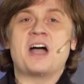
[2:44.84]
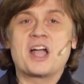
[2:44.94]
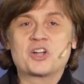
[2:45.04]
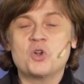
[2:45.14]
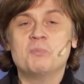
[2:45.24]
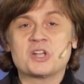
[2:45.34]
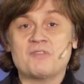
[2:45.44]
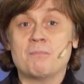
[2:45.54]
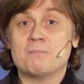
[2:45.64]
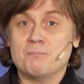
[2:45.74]
Огромных
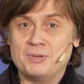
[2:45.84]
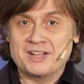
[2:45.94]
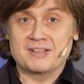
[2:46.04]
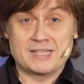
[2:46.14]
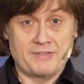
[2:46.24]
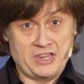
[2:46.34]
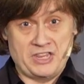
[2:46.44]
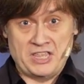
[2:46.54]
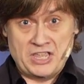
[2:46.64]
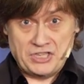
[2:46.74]
вам
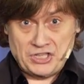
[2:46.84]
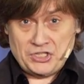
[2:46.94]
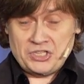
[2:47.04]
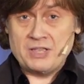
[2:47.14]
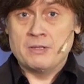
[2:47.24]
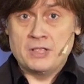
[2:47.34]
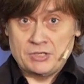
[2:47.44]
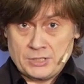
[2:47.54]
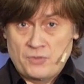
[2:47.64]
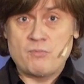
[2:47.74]
благословений. Несите
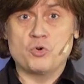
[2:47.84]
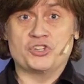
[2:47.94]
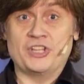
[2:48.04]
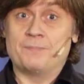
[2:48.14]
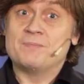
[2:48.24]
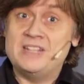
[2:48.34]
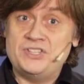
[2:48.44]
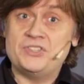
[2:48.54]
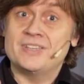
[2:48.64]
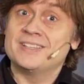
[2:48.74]
Слово Божье,
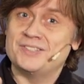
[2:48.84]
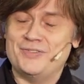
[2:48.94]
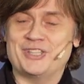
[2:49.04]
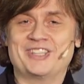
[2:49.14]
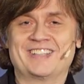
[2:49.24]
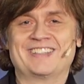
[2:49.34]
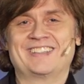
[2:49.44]
несите свет.